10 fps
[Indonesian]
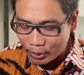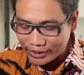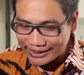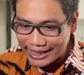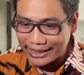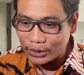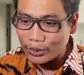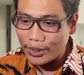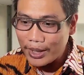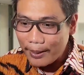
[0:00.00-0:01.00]
kepolisian
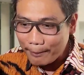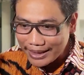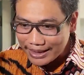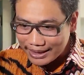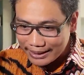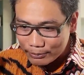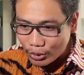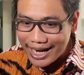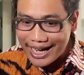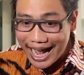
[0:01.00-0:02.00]
itu
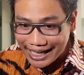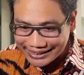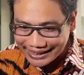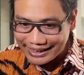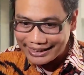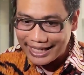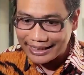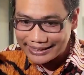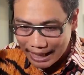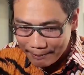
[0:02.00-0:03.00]
menemukan hasil
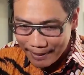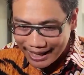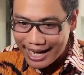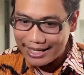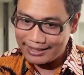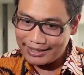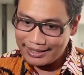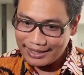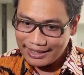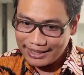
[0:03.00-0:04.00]
dari siapakah
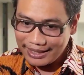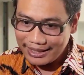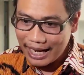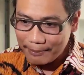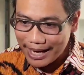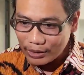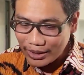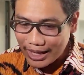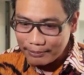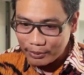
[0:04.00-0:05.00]
yang
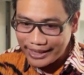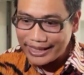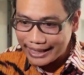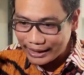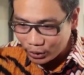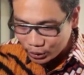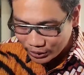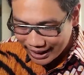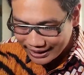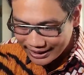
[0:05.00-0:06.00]
melakukan pembelian dan itu
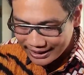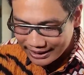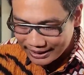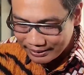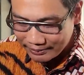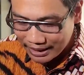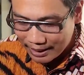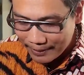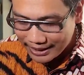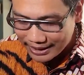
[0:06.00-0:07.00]
sudah di
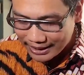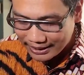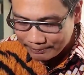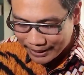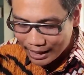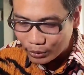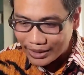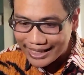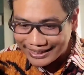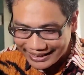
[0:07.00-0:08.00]
apa
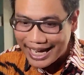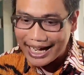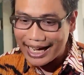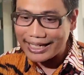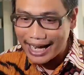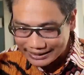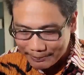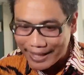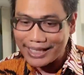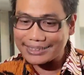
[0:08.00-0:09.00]
diberlakukan tindakan yang
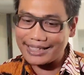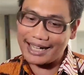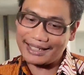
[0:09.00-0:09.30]
sepantasnya.